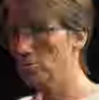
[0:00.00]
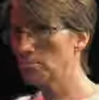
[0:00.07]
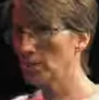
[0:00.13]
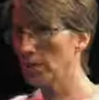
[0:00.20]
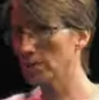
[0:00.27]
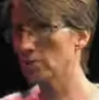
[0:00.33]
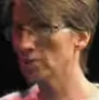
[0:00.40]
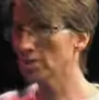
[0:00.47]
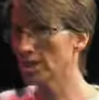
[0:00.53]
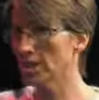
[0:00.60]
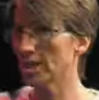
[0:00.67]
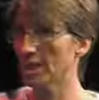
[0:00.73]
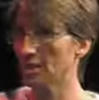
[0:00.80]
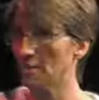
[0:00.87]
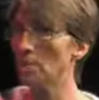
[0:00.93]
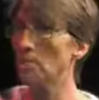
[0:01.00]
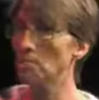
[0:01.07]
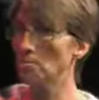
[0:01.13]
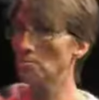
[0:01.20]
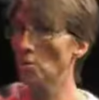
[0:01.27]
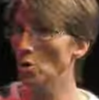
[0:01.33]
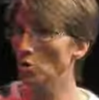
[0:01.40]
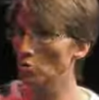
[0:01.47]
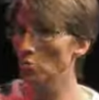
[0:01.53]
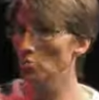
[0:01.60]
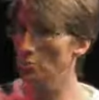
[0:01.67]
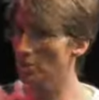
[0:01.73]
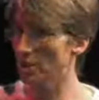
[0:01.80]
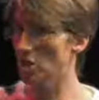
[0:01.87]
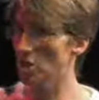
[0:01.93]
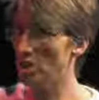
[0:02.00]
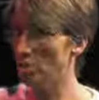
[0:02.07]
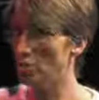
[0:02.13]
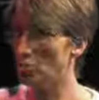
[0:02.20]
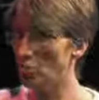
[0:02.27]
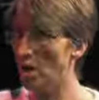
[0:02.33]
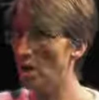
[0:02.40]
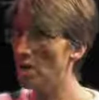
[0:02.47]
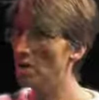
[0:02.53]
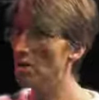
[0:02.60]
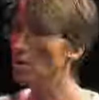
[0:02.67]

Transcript: une personne qui est quand même beaucoup plus âgée que toi.